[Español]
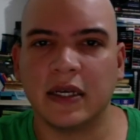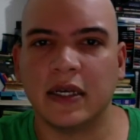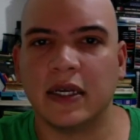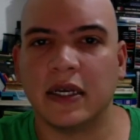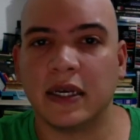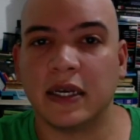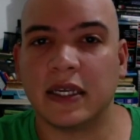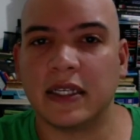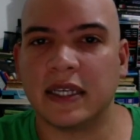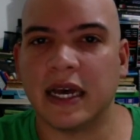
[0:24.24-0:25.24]
Eh,
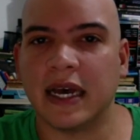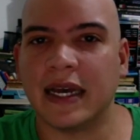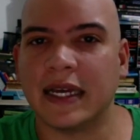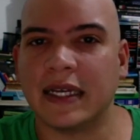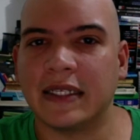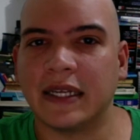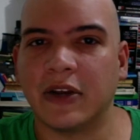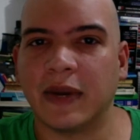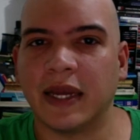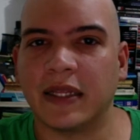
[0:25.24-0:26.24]
quizá en el
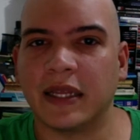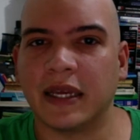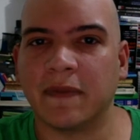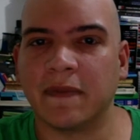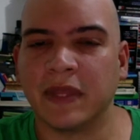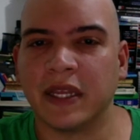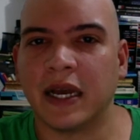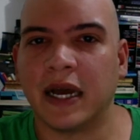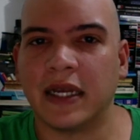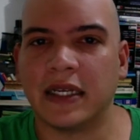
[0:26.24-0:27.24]
siglo XX
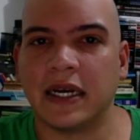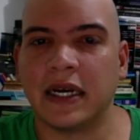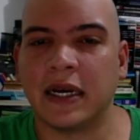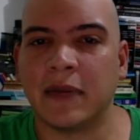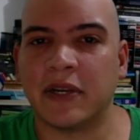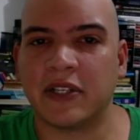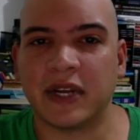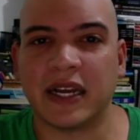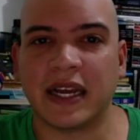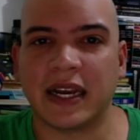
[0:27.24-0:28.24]
haya
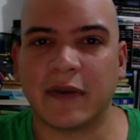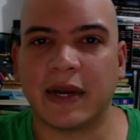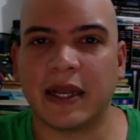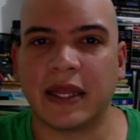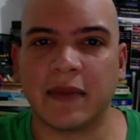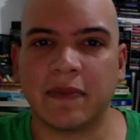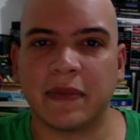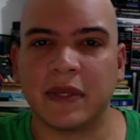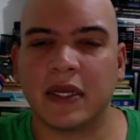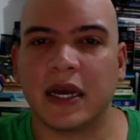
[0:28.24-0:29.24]
personas que recuerden
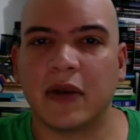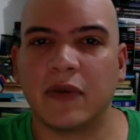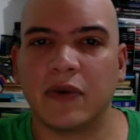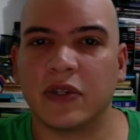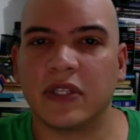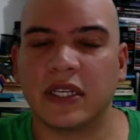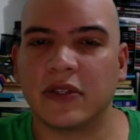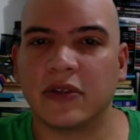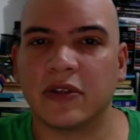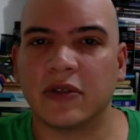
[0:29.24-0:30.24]
algunos
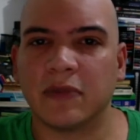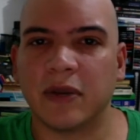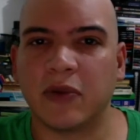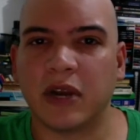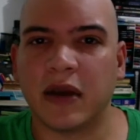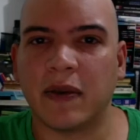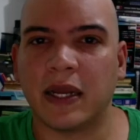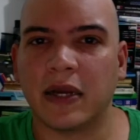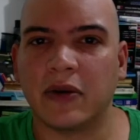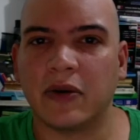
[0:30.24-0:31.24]
textos
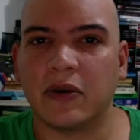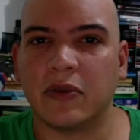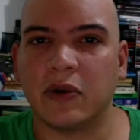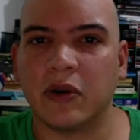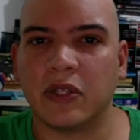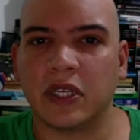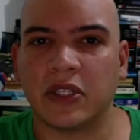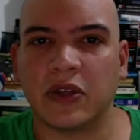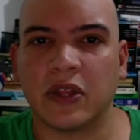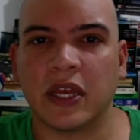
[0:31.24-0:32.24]
memorables como los
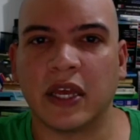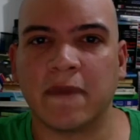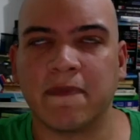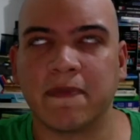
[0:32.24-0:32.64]
textos de